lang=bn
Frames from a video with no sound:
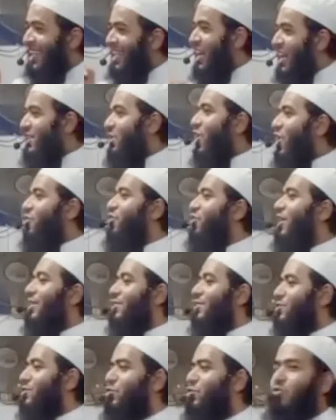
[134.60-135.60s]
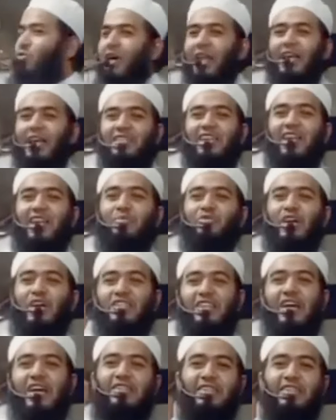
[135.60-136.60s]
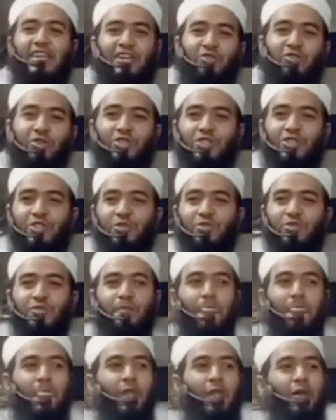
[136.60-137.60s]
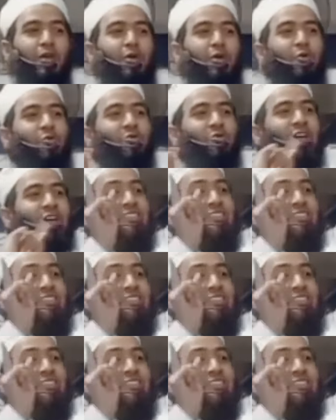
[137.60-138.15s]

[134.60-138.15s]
এই অফার নু সালাম তার জাতিকে করেছিল ওনার